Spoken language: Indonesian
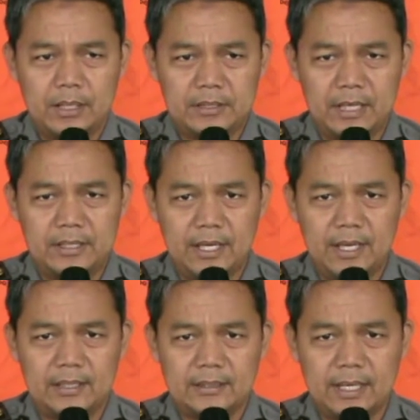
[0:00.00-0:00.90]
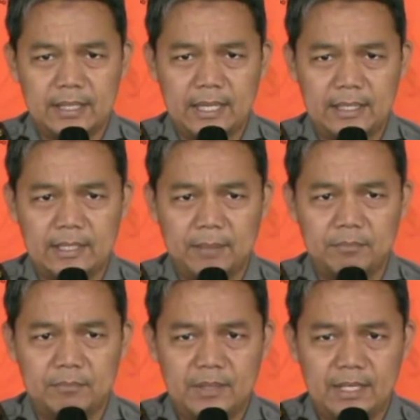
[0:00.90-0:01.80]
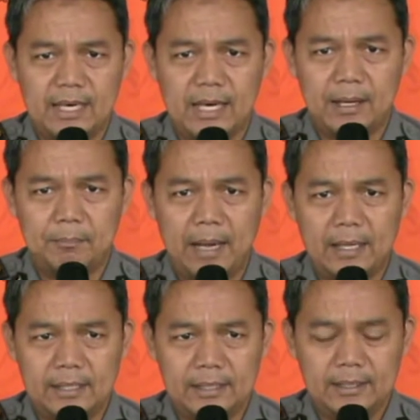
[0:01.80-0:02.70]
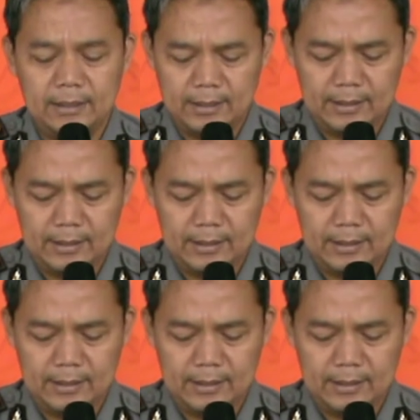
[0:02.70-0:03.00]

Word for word: kejadian sekitar jam 3 pagi